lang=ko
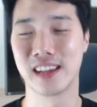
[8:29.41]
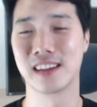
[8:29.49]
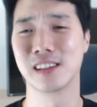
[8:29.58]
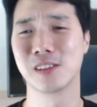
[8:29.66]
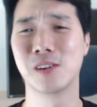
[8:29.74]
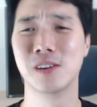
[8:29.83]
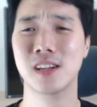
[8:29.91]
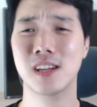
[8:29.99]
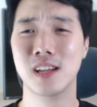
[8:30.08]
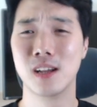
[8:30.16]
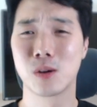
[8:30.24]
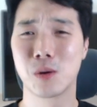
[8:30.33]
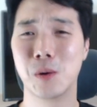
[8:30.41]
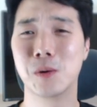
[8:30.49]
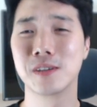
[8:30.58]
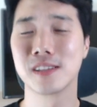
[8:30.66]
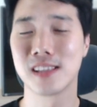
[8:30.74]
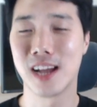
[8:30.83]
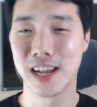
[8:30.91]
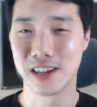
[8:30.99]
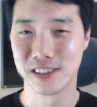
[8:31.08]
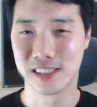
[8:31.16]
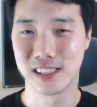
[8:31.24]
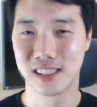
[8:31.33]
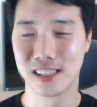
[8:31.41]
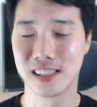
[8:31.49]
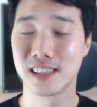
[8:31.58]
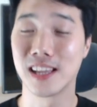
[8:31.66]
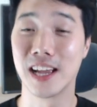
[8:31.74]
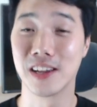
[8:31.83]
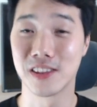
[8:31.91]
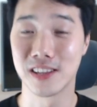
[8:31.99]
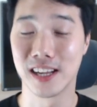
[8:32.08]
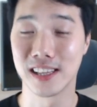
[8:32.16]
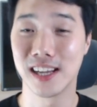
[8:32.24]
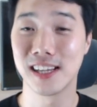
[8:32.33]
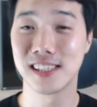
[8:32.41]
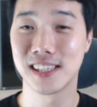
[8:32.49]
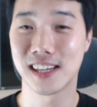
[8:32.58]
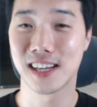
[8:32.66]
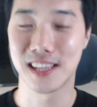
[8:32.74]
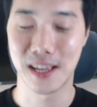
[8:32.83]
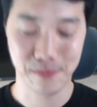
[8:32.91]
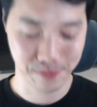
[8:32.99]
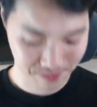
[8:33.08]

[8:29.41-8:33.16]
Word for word: 그래서 go on a diet, 다이어트를 하다, 시작하다